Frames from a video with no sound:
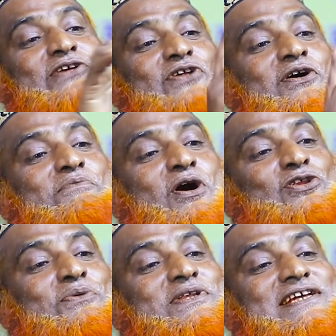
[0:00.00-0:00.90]
উনি যখন
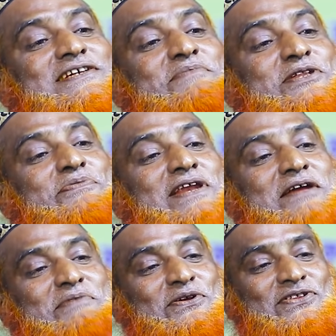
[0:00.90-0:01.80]
বক্তব্য দিচ্ছে
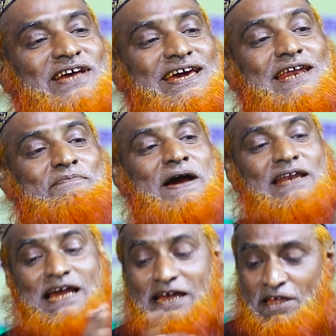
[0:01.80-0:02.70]
বিসমিল্লার বিরুদ্ধে কেড়ে পাগলা